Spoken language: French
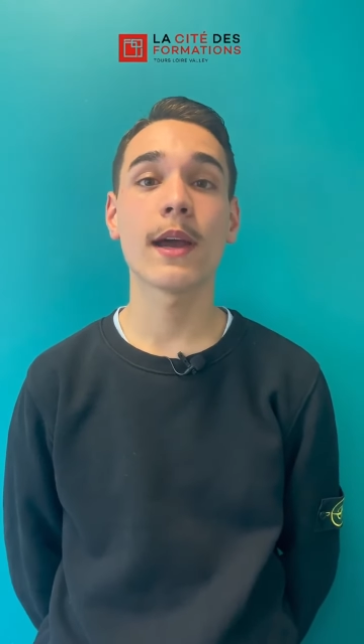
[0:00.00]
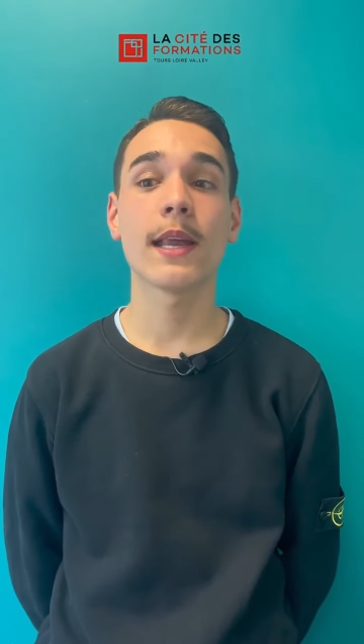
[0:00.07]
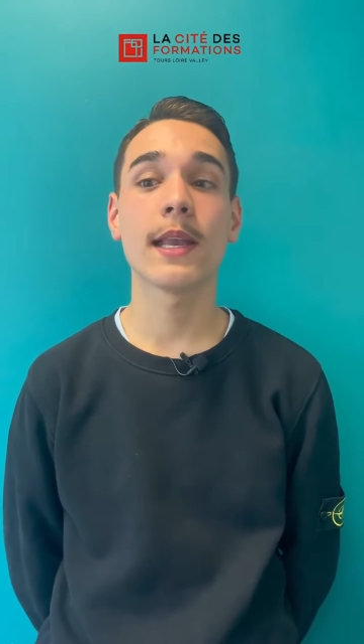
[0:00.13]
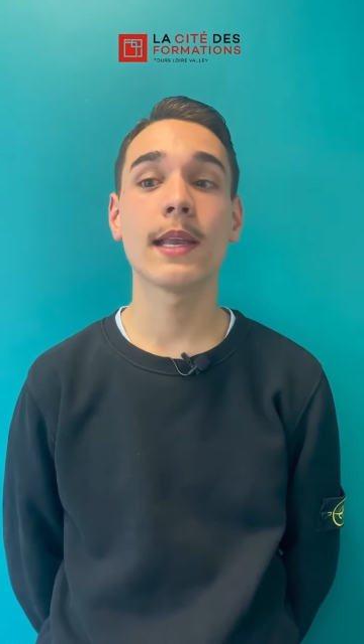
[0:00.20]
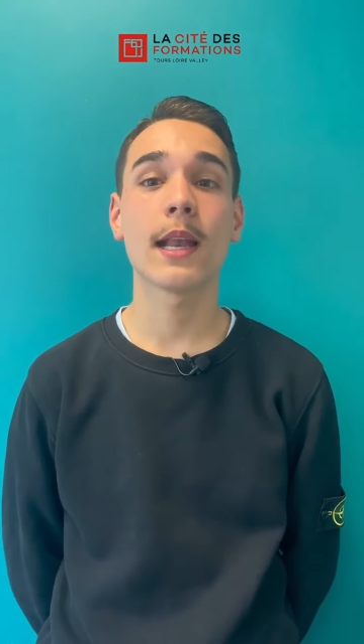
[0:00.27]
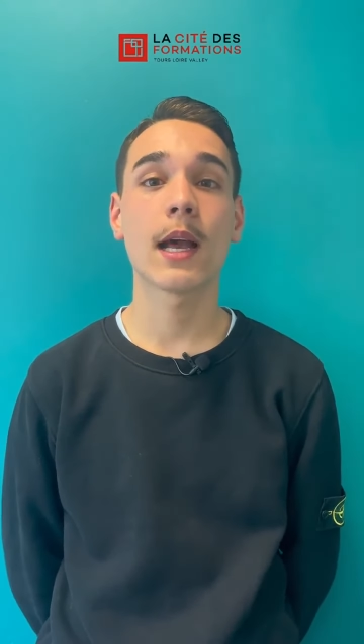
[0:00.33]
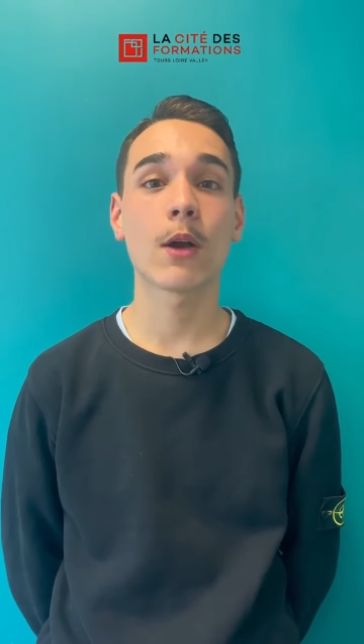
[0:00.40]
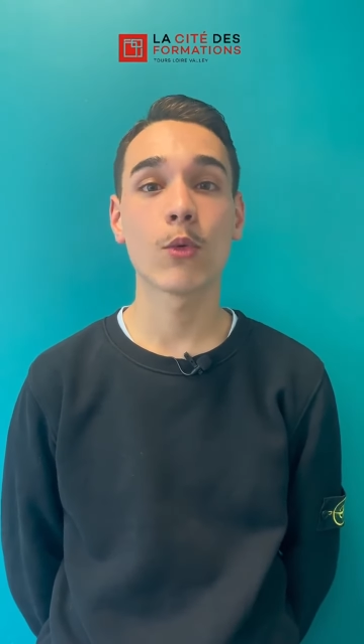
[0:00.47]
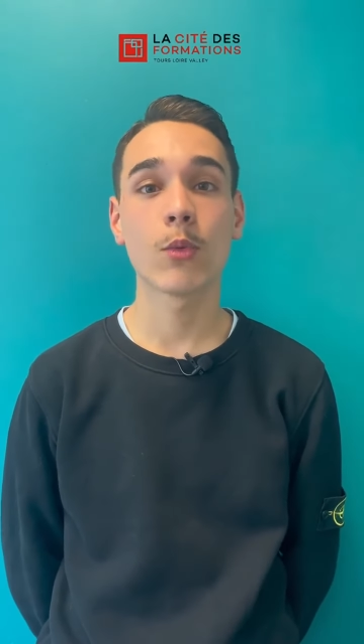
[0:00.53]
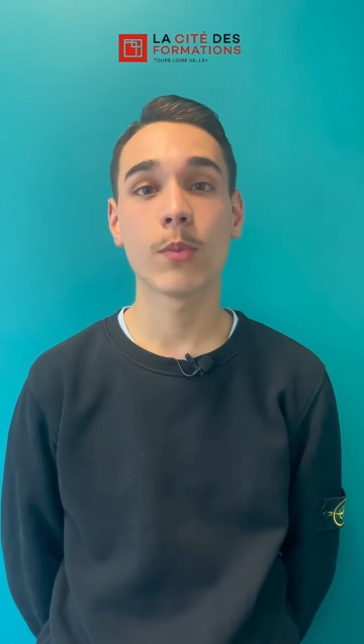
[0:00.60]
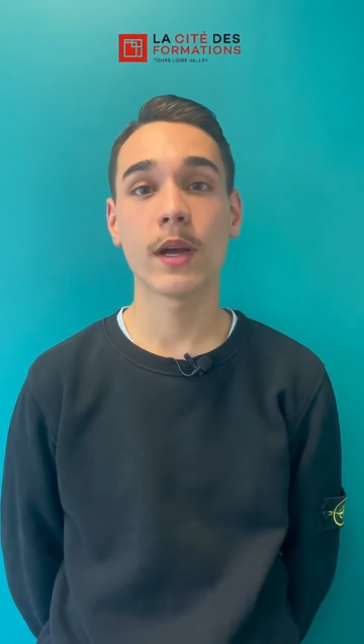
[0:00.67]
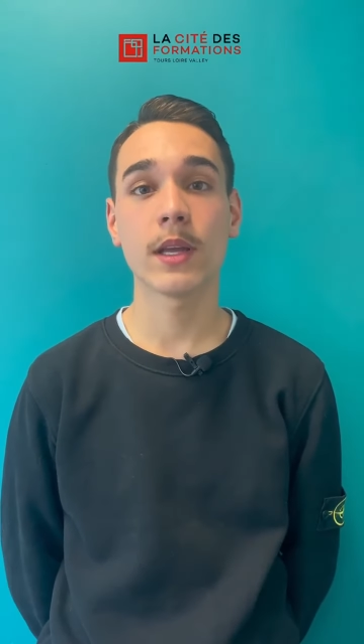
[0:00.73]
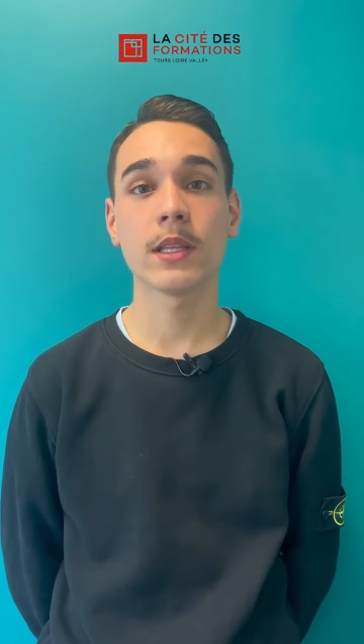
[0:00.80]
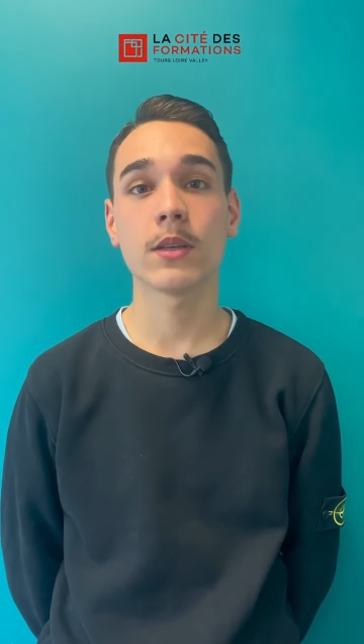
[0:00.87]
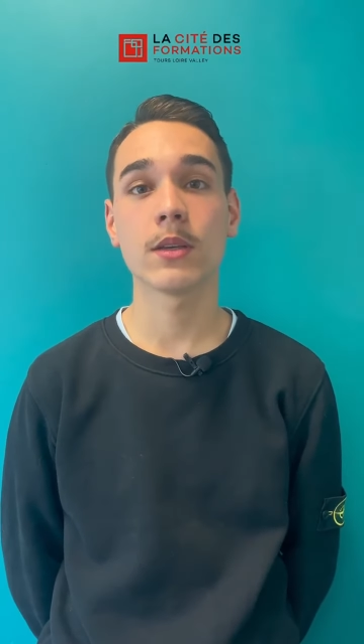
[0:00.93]
elle
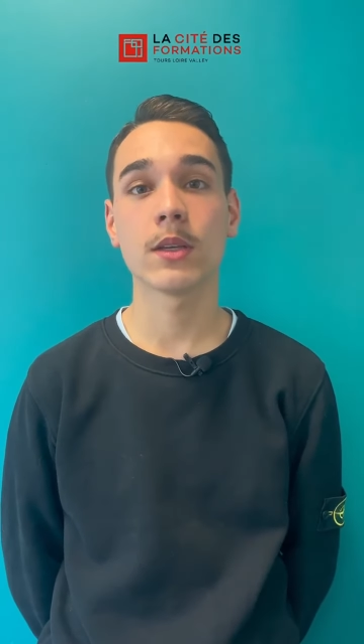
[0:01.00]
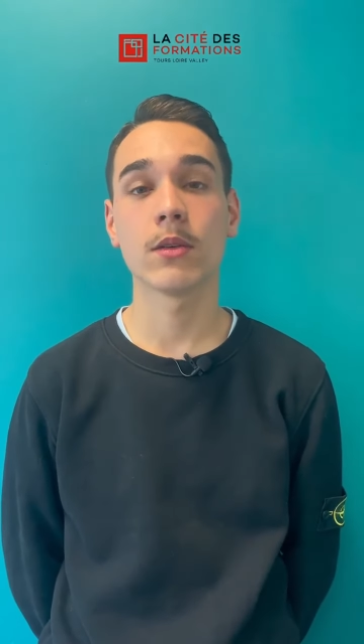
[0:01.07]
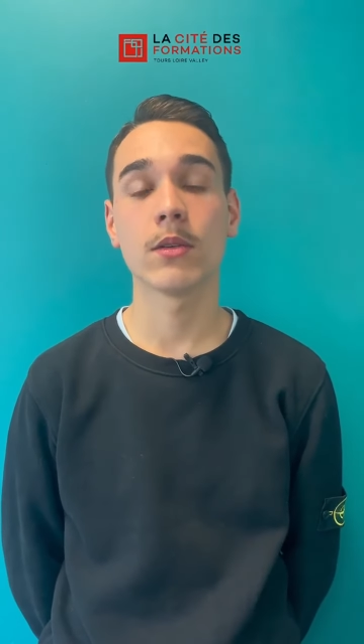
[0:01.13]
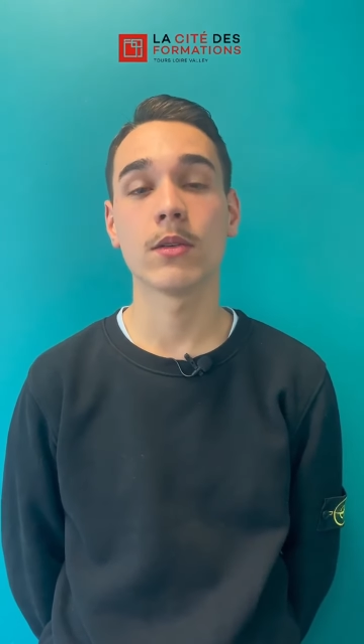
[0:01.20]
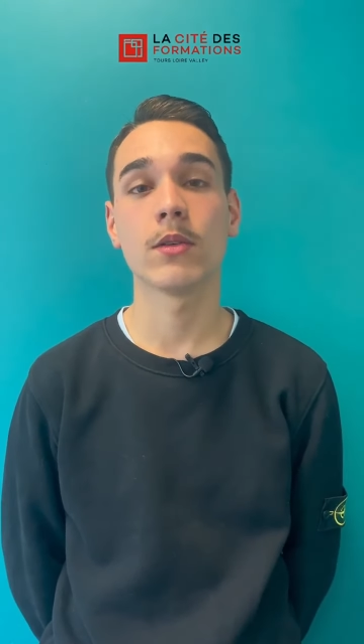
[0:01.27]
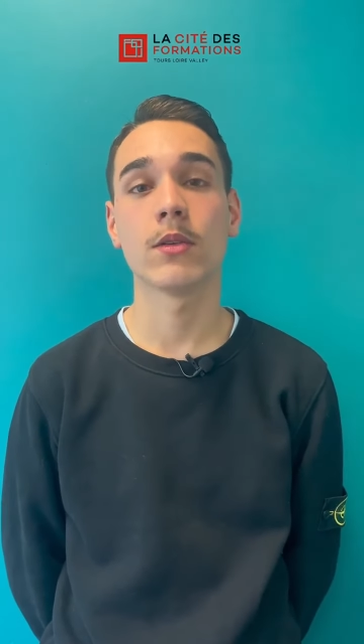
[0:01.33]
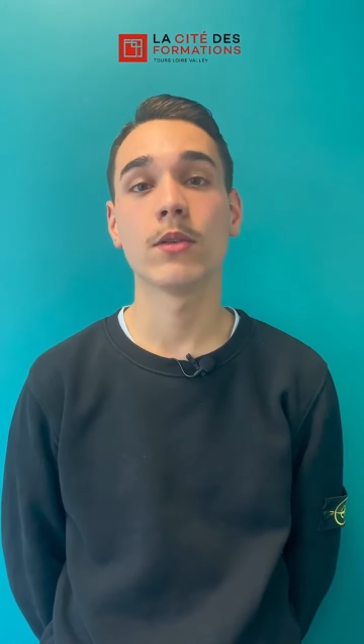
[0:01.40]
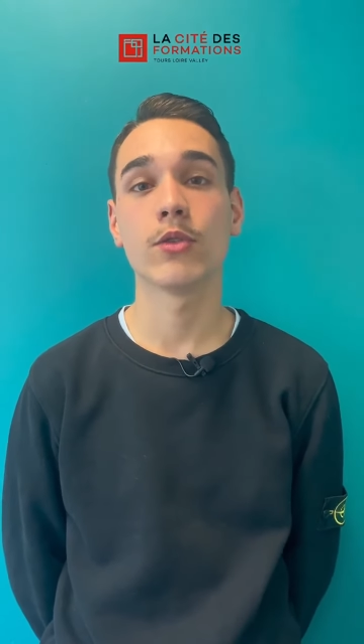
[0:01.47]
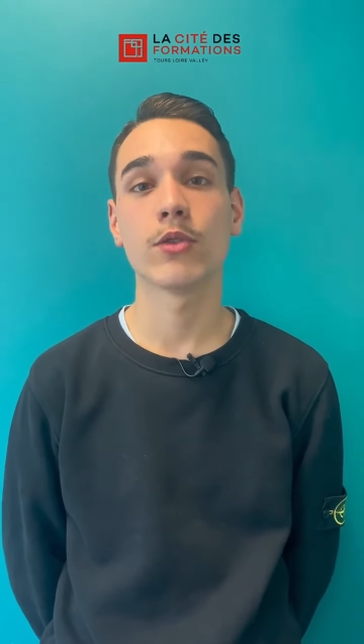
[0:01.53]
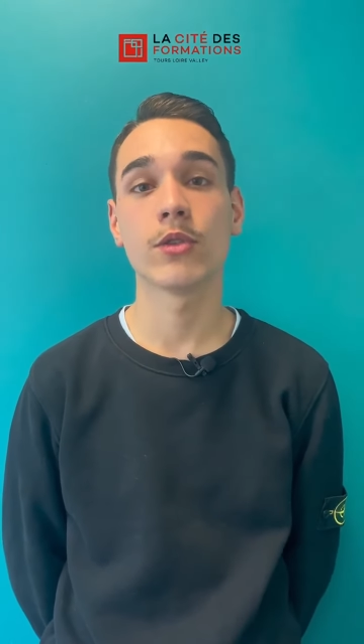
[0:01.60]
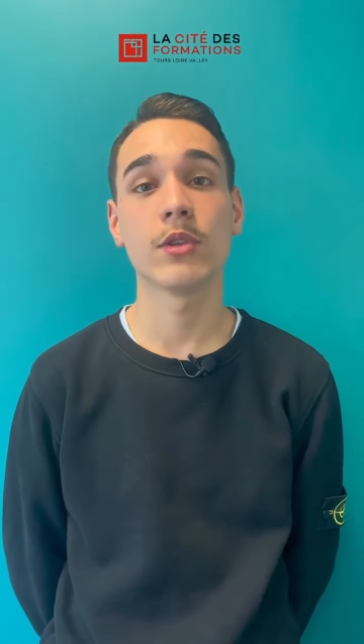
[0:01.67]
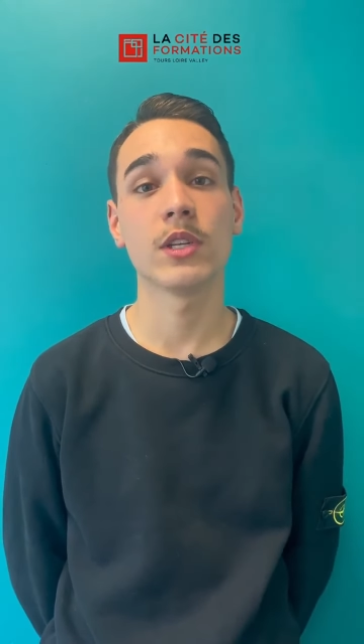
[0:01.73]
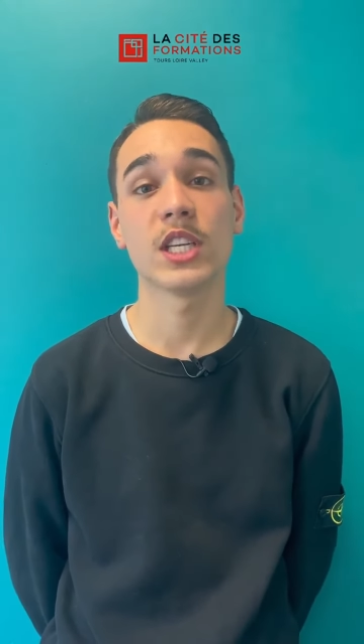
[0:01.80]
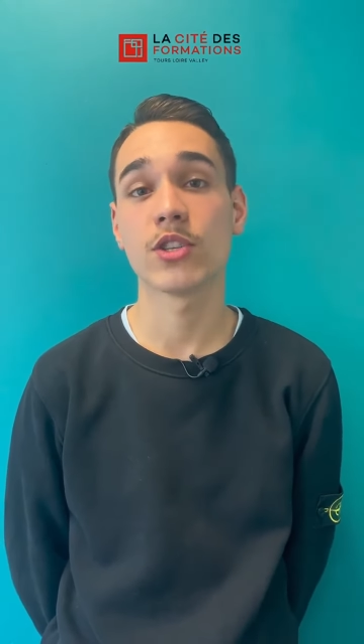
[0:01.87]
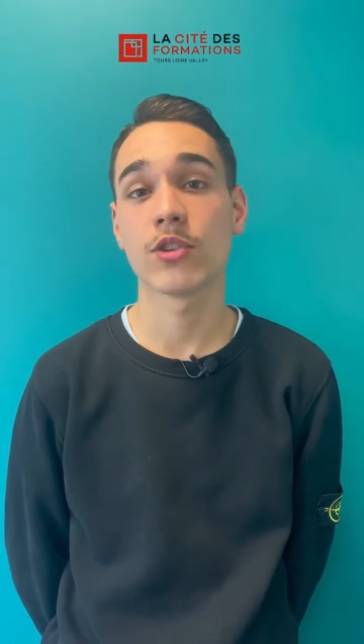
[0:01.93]
accompagne euh,
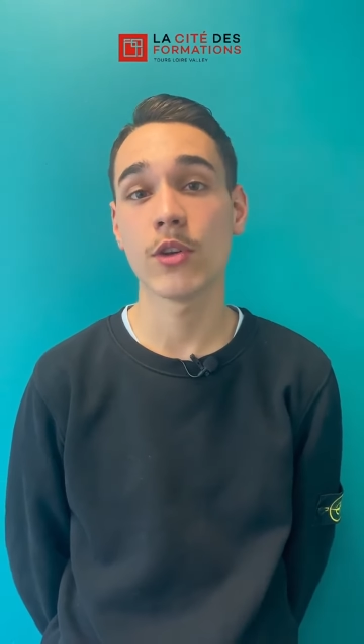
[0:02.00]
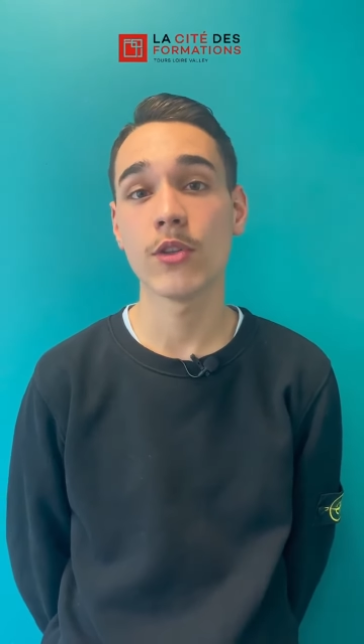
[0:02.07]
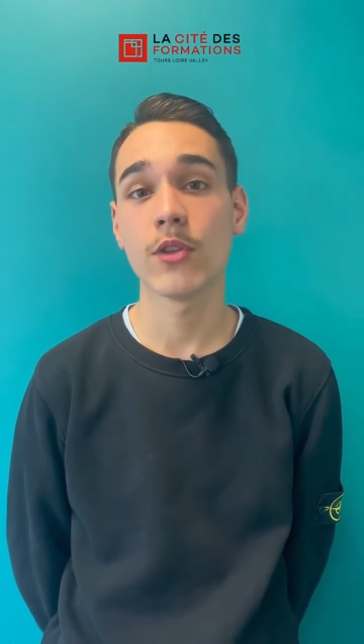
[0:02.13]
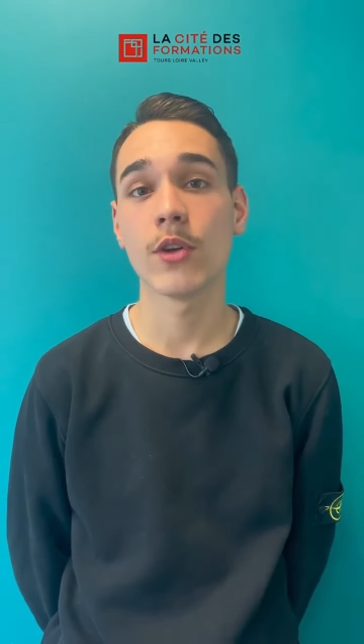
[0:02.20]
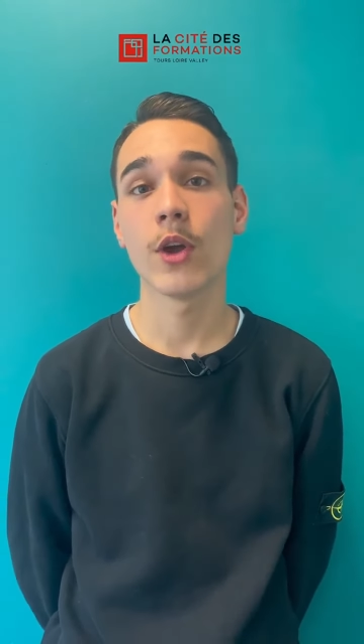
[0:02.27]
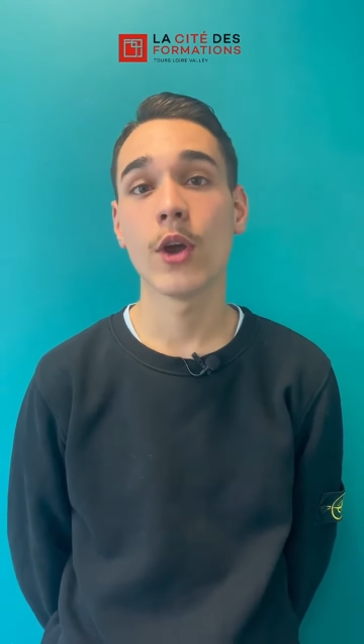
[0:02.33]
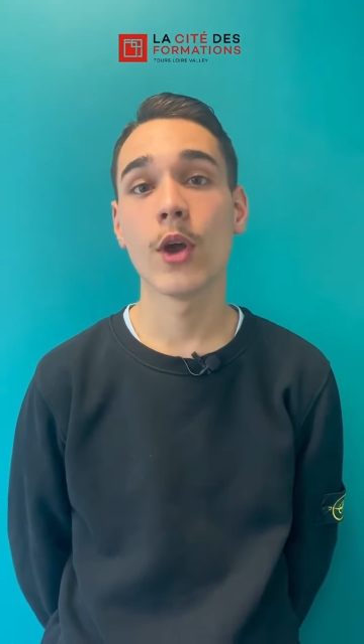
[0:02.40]
les jeunes